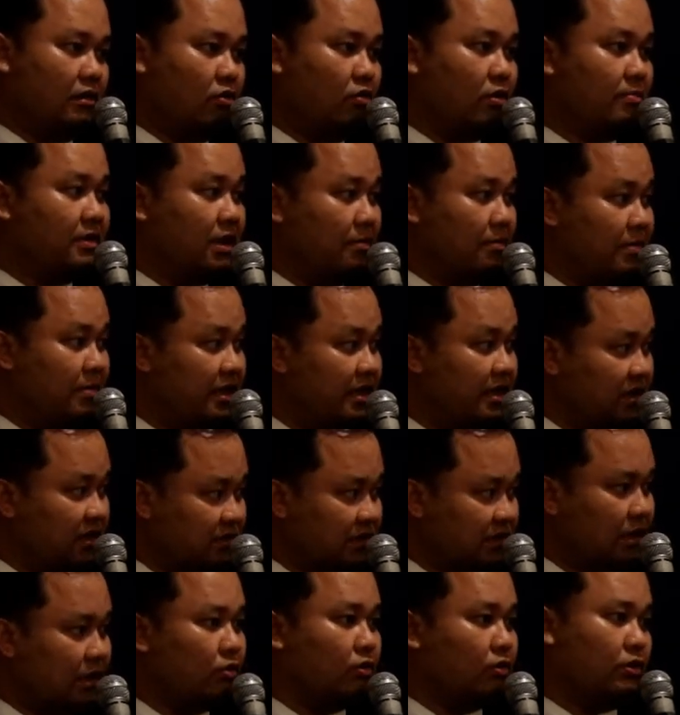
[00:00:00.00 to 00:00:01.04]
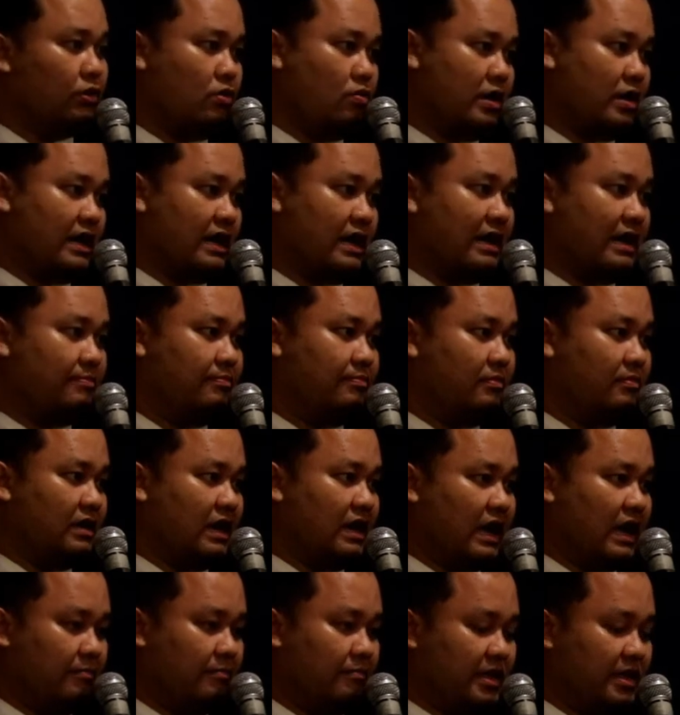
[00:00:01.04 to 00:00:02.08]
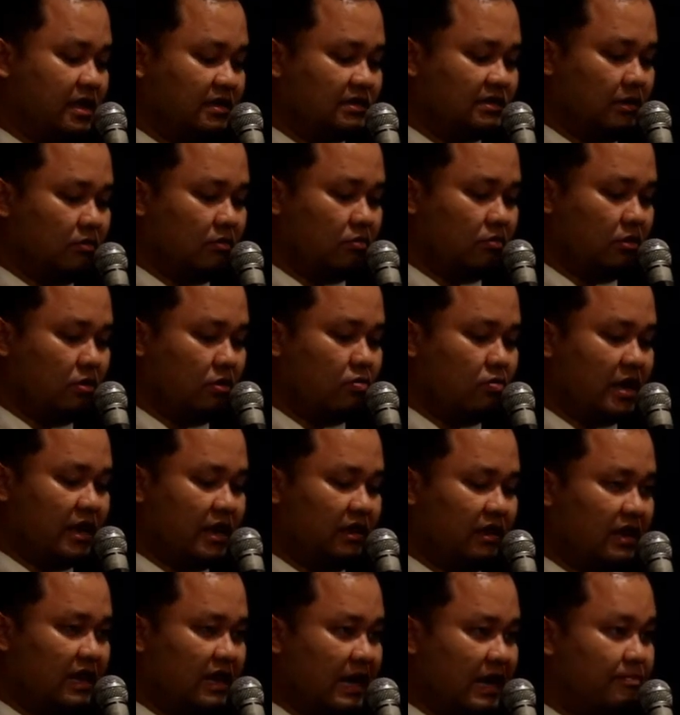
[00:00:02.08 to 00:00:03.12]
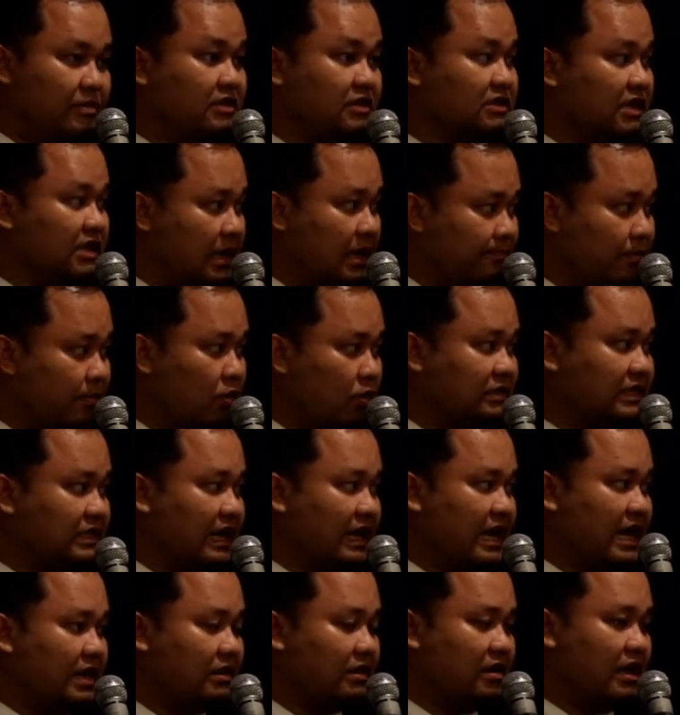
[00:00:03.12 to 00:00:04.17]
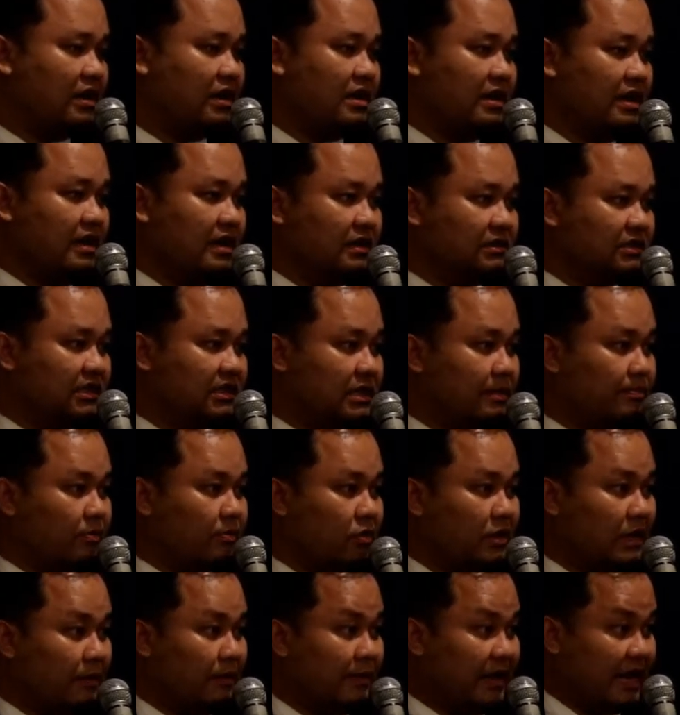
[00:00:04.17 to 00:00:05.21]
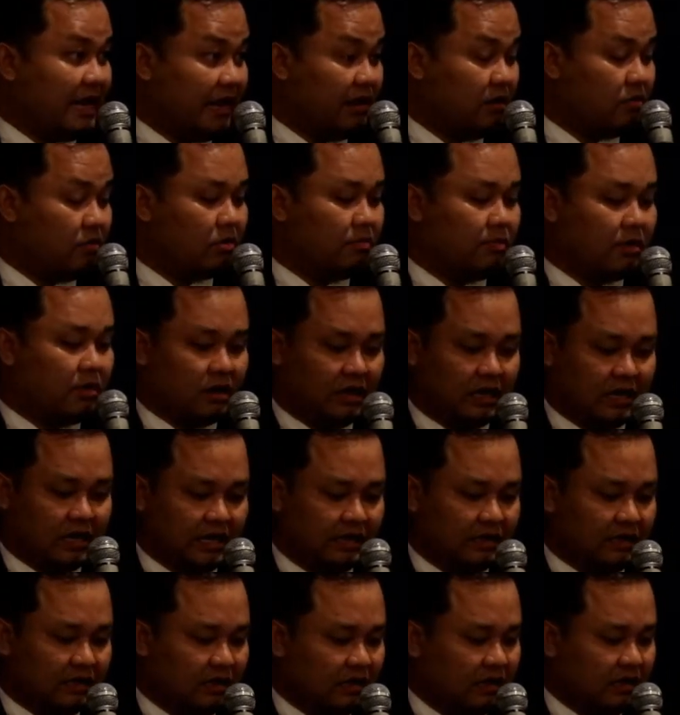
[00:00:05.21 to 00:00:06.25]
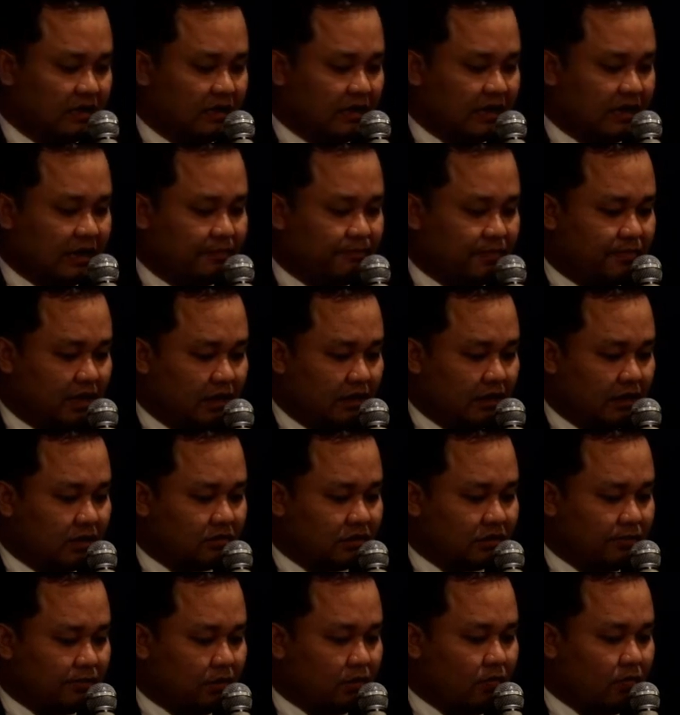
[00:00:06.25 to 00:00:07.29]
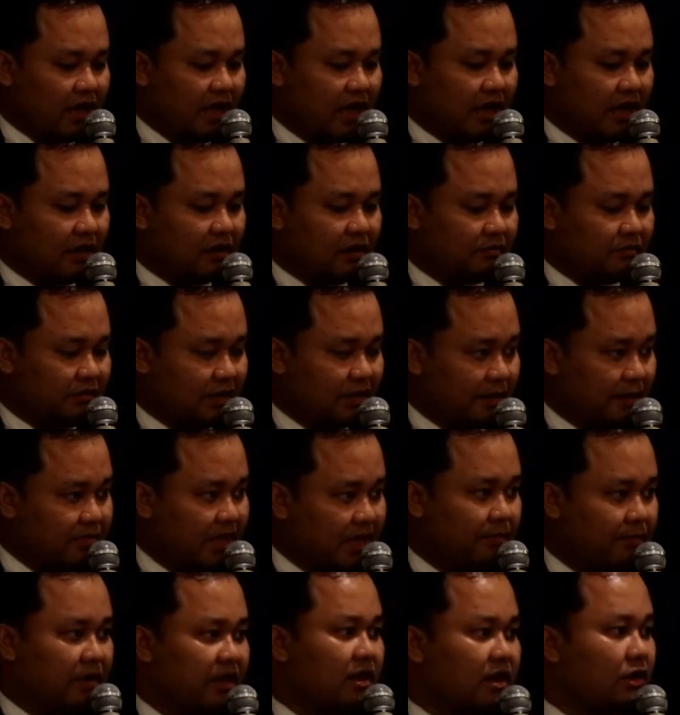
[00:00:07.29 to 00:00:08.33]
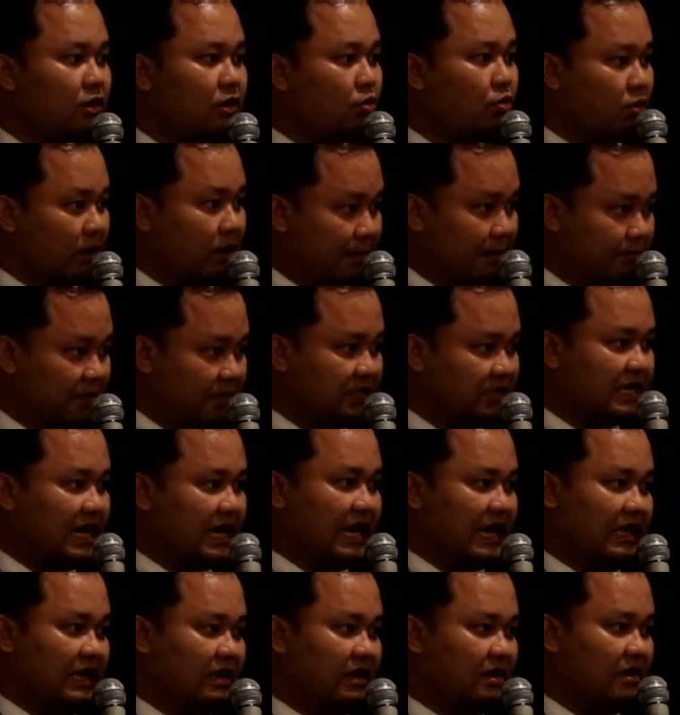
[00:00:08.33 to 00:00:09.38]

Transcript: รวมถึงมียิงสลุดด้วยครับมียิงสลุดด้วยนะครับที่สิงคโปร์จัดให้ตอนนั้นสิงคโปร์ยังเป็นอาณานิคมของอังกฤษนะครับเราจะพบว่าธรรมเนียมนี้ก็ถูกนำมาใช้